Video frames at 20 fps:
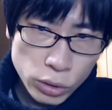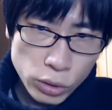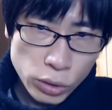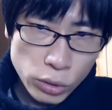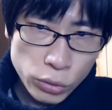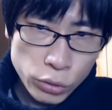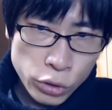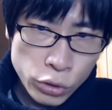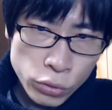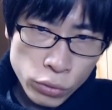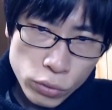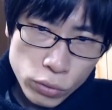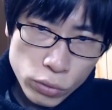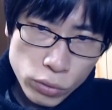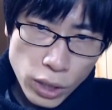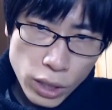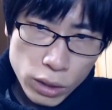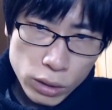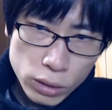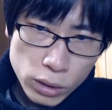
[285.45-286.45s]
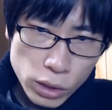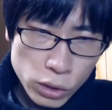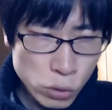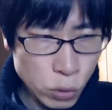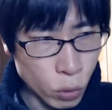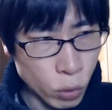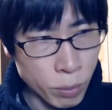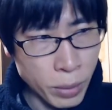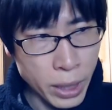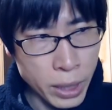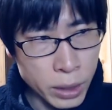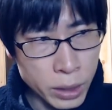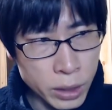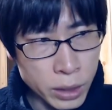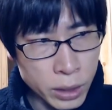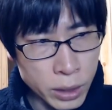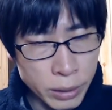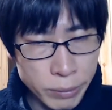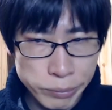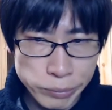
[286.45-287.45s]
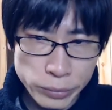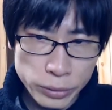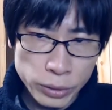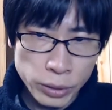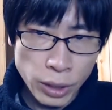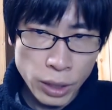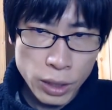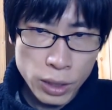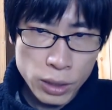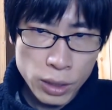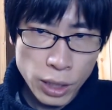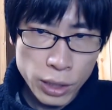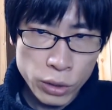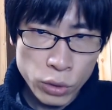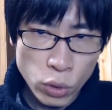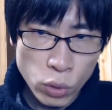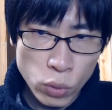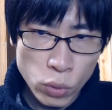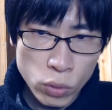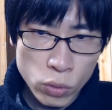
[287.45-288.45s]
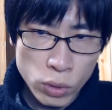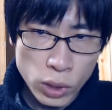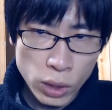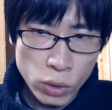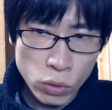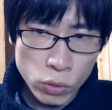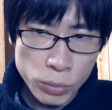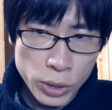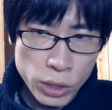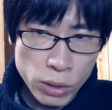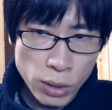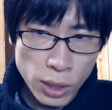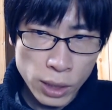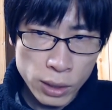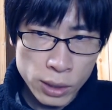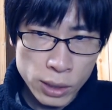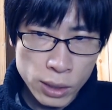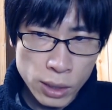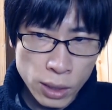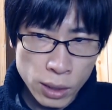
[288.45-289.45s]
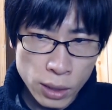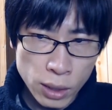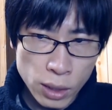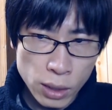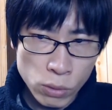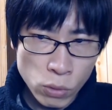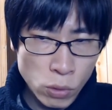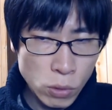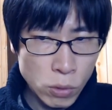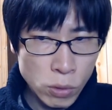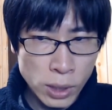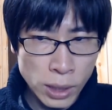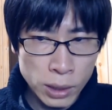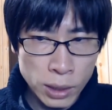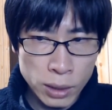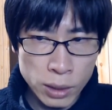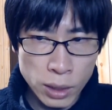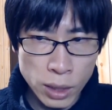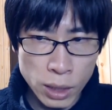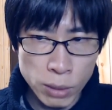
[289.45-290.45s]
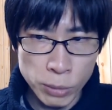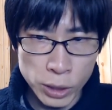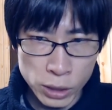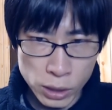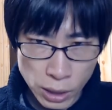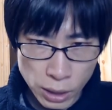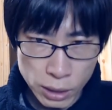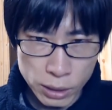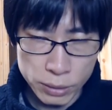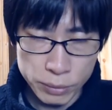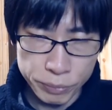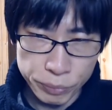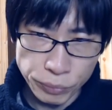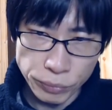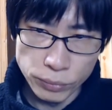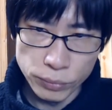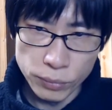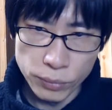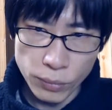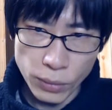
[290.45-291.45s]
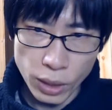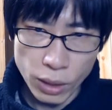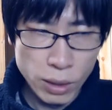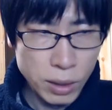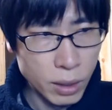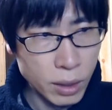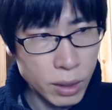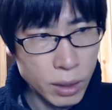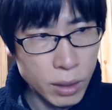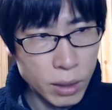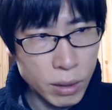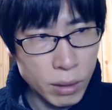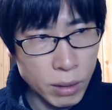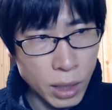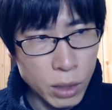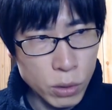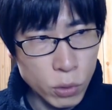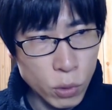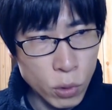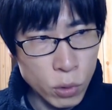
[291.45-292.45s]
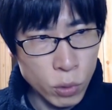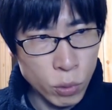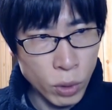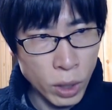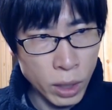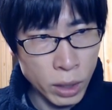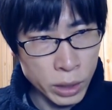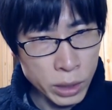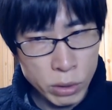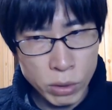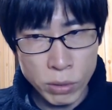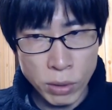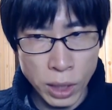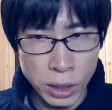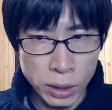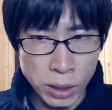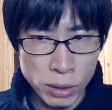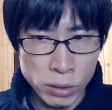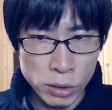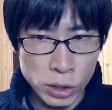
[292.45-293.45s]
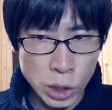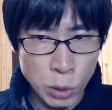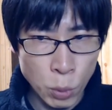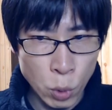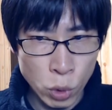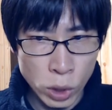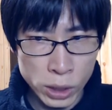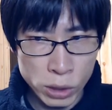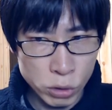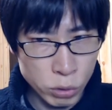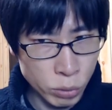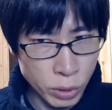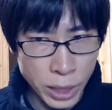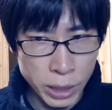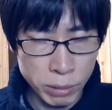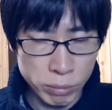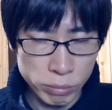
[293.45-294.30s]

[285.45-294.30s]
10年以上前に経済評論家の三橋さんがこう語っていました韓国はいつ破綻してもおかしくない。